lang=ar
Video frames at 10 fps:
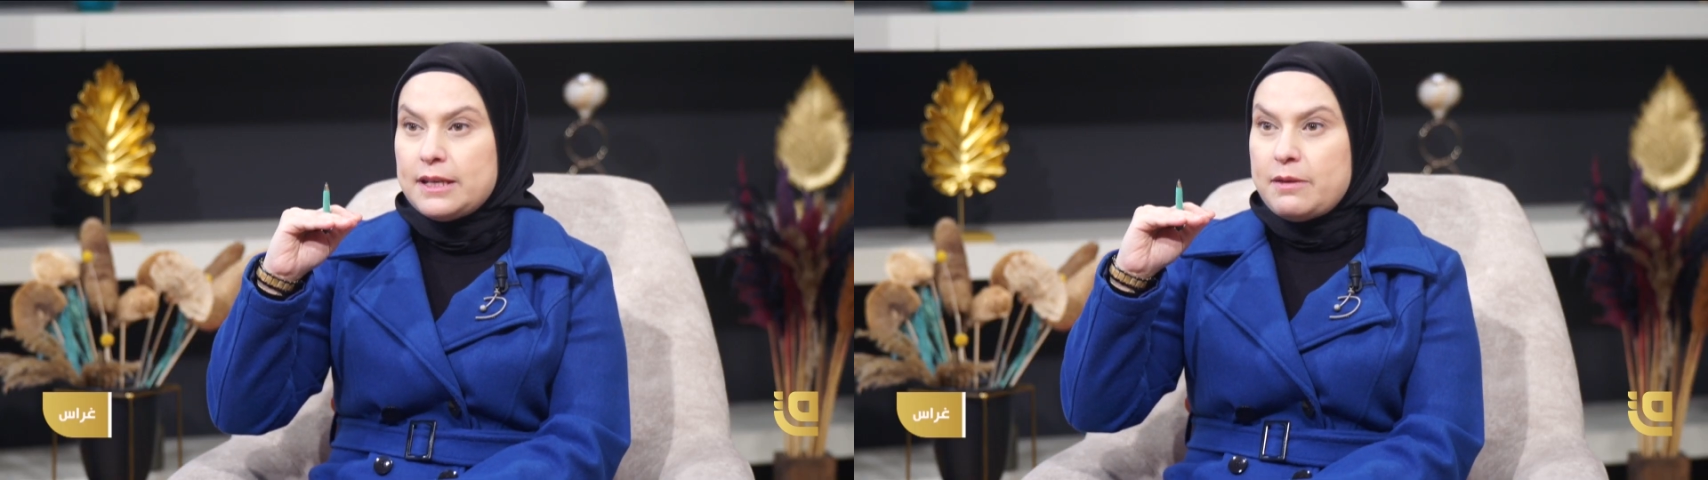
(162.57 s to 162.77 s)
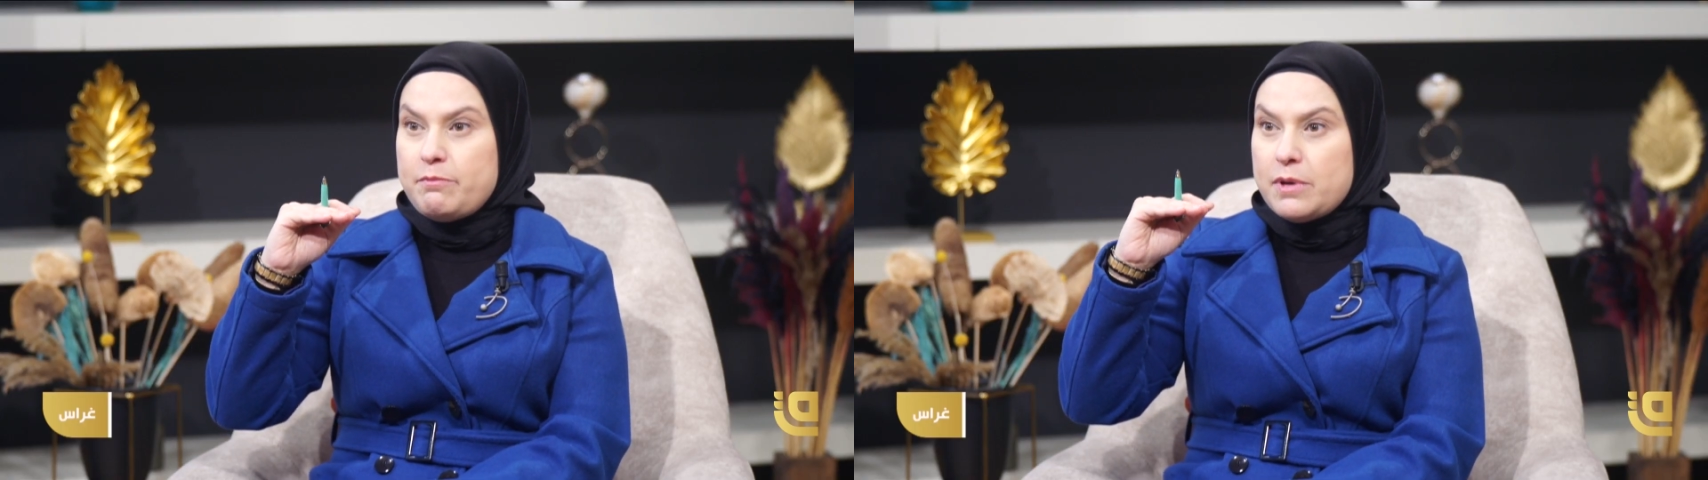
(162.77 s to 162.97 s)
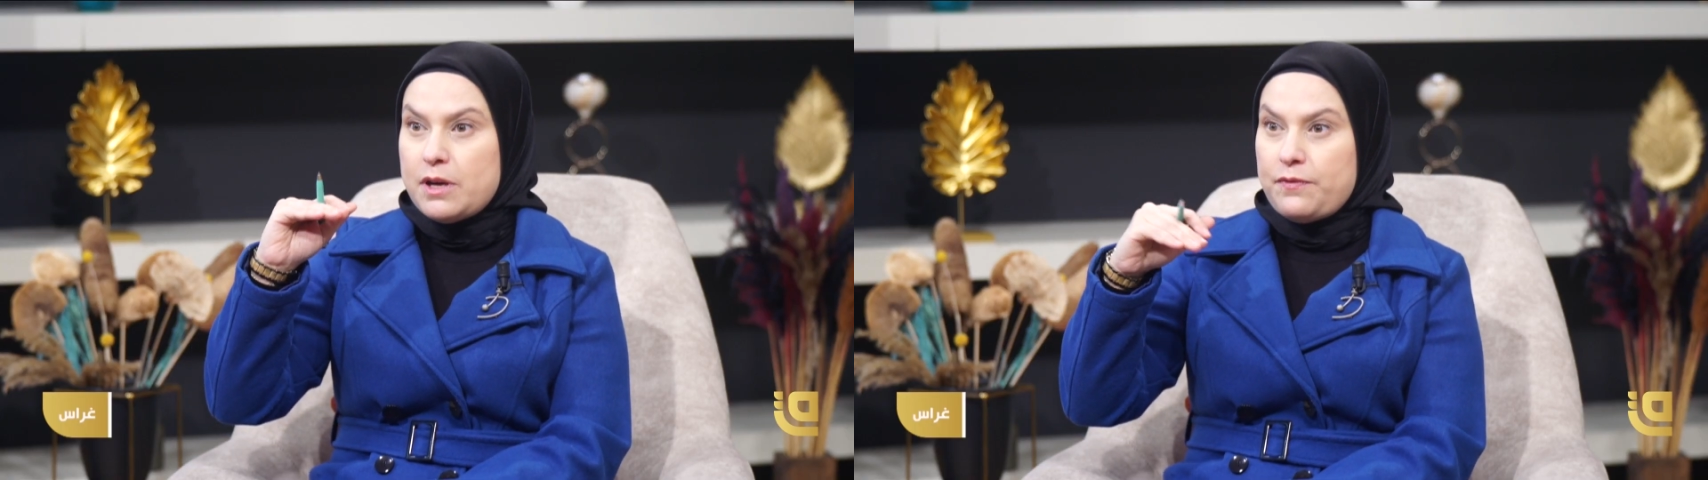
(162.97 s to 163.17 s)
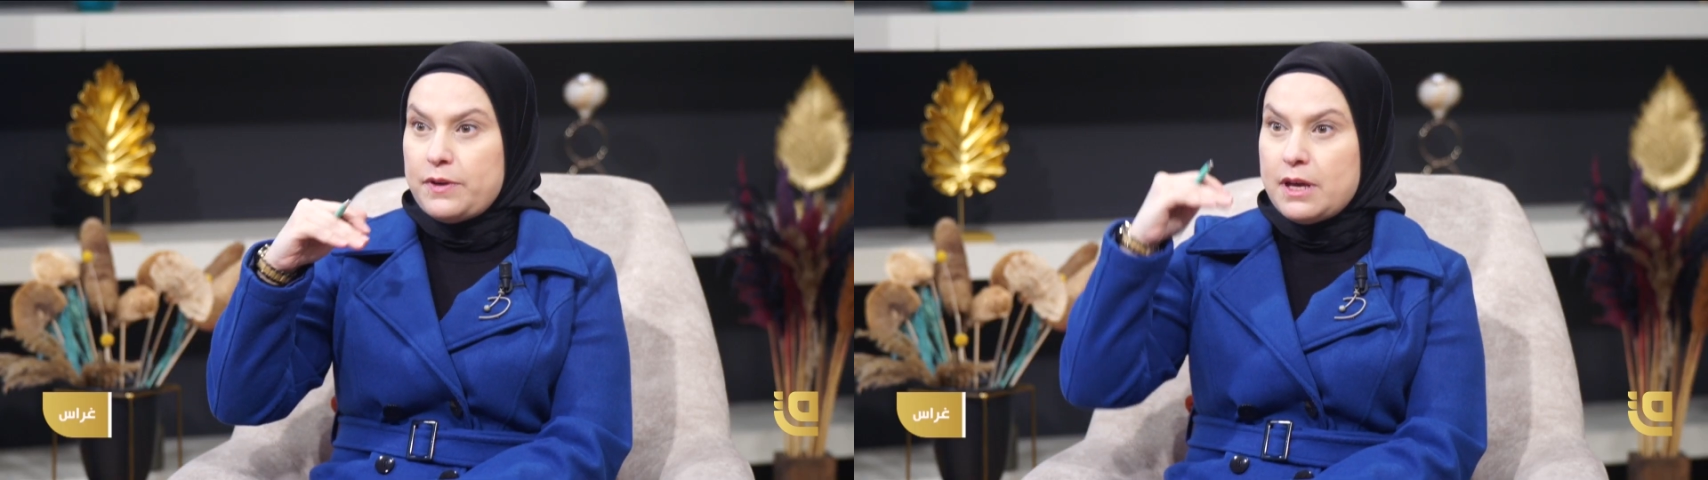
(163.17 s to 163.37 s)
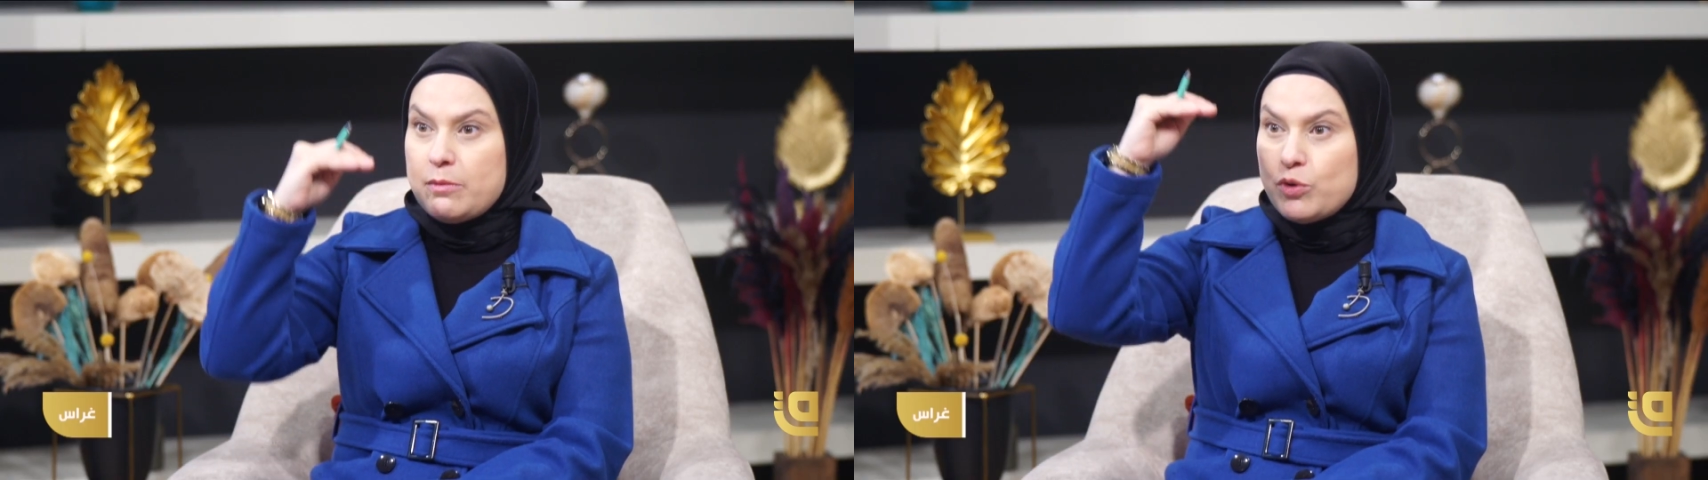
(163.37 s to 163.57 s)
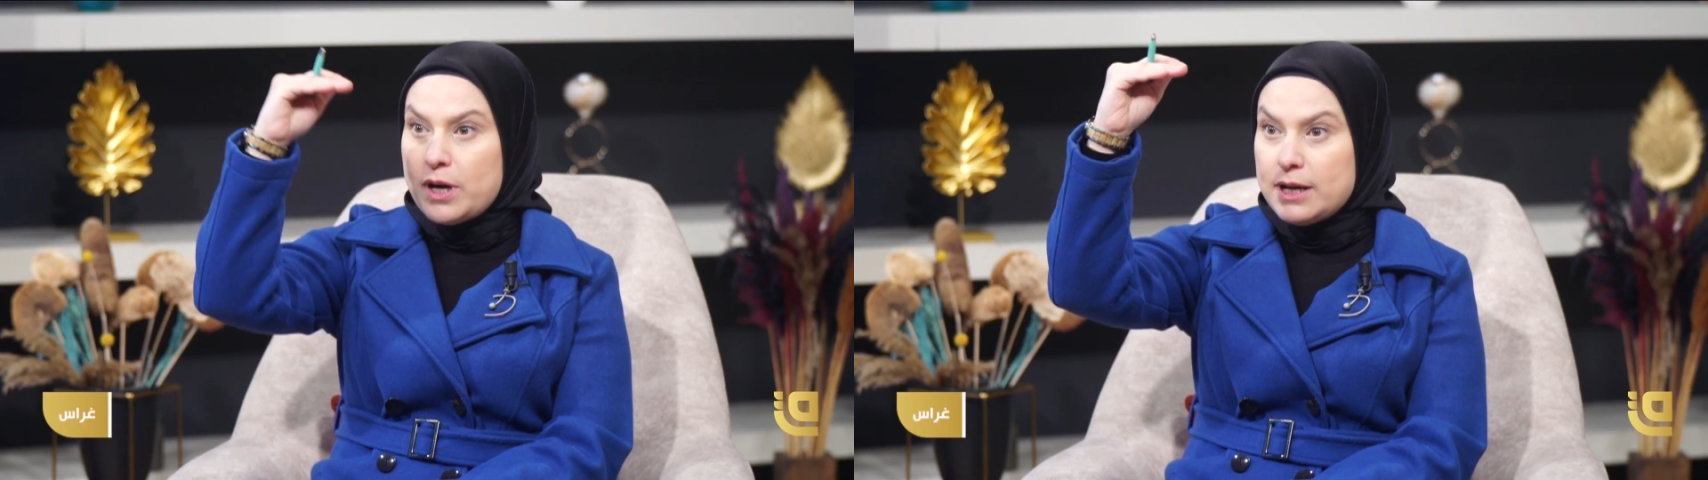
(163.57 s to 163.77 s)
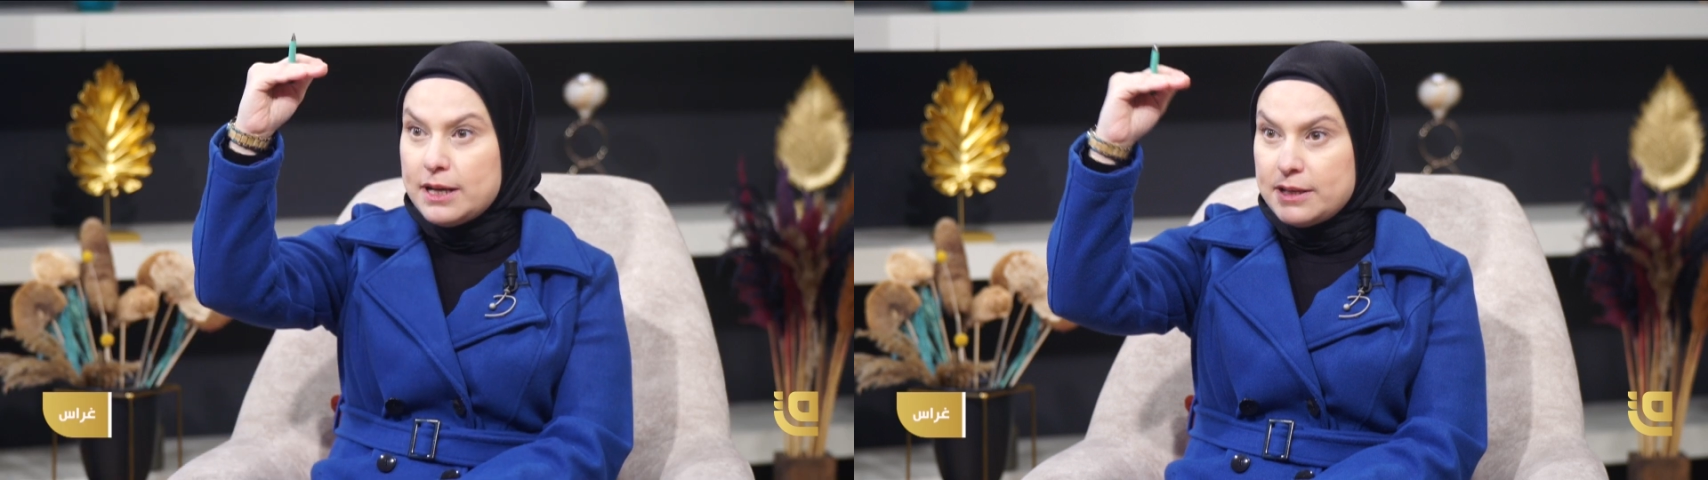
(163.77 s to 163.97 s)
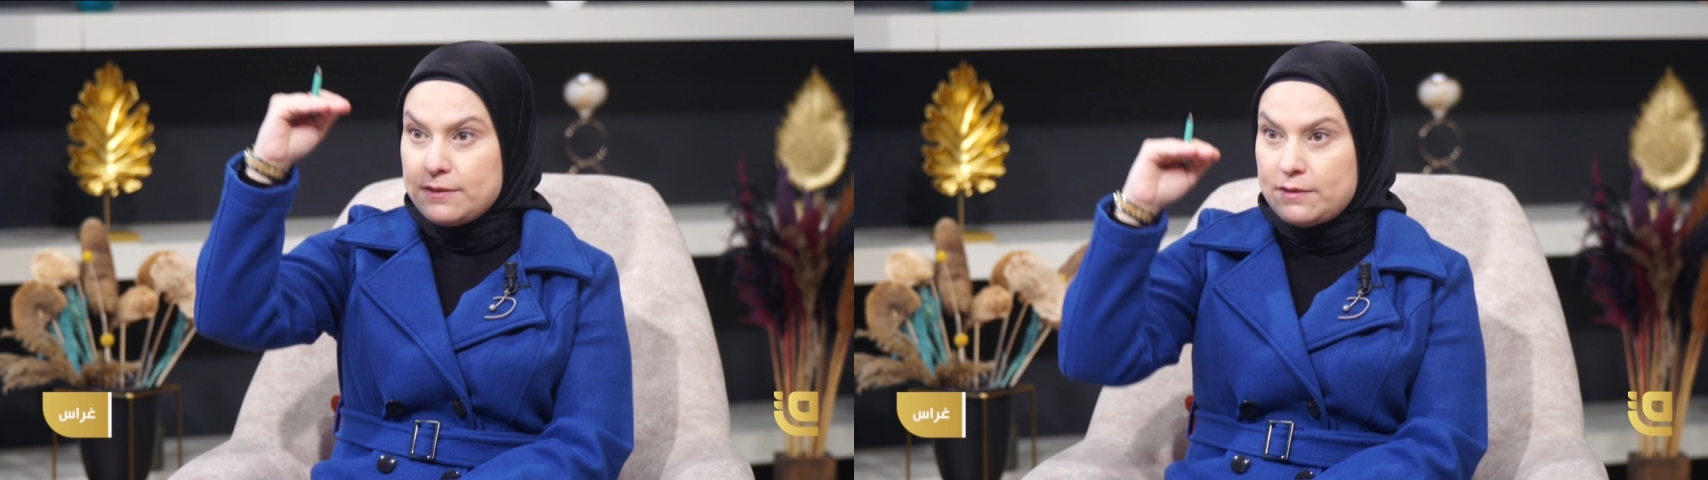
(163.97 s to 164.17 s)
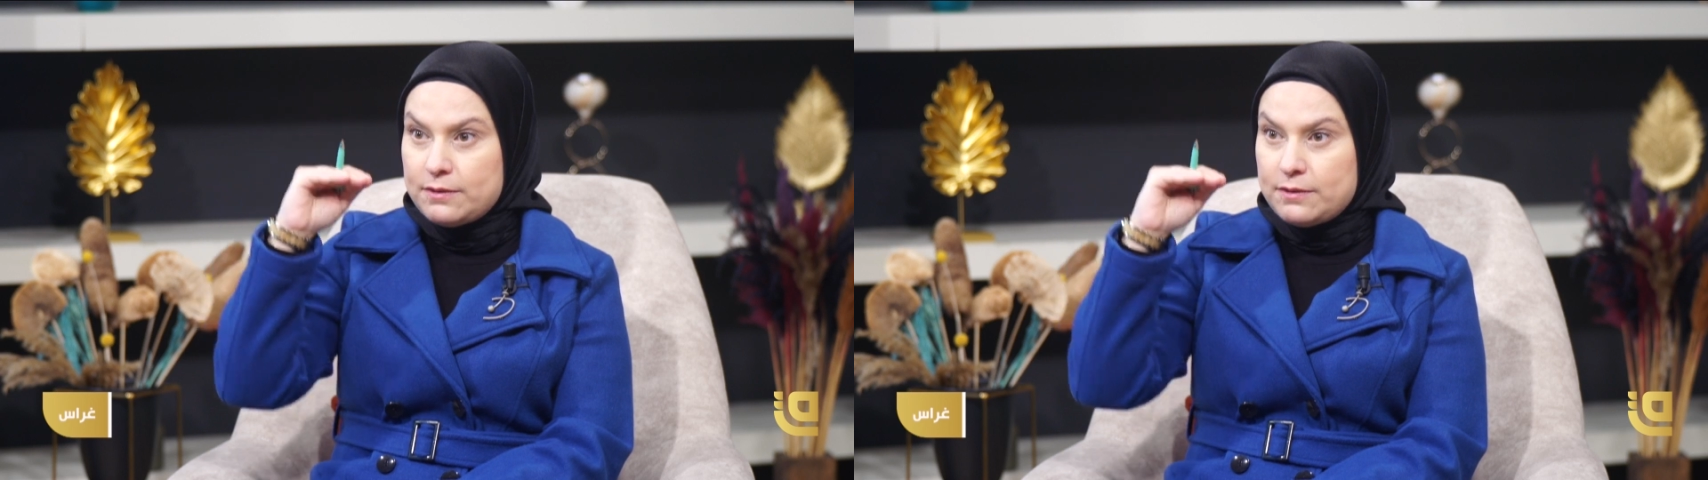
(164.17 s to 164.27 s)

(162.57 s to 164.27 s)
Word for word: إما فيها مغالاة